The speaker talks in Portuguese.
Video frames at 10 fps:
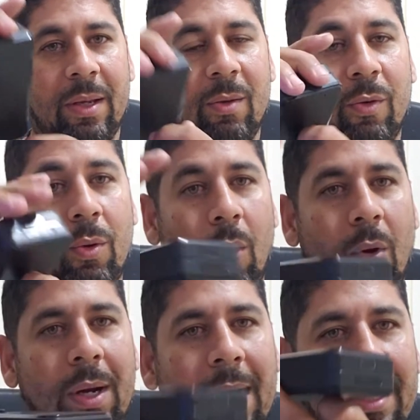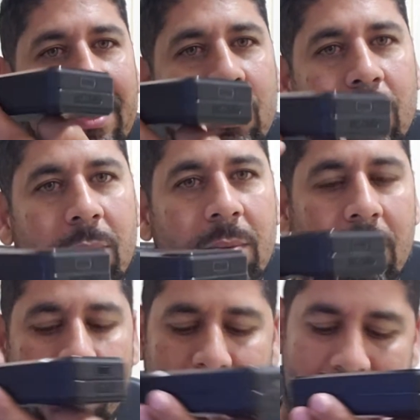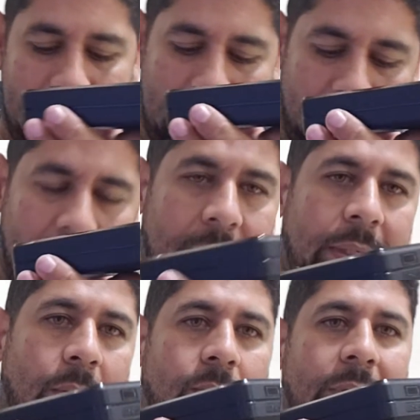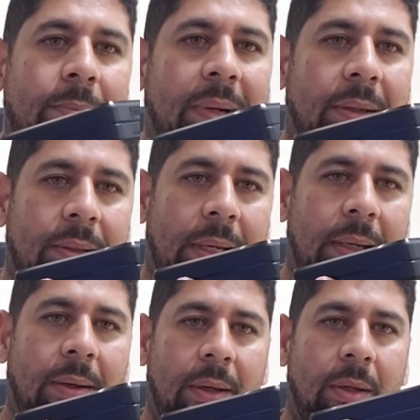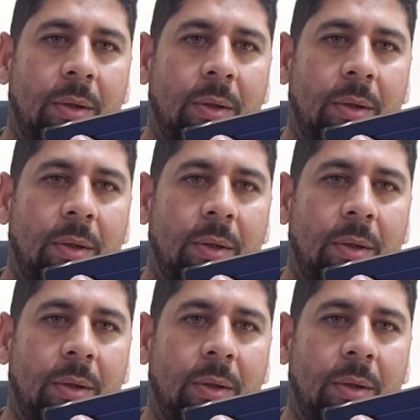eu vou colocar isso pregado, que ele tem um imã, tá?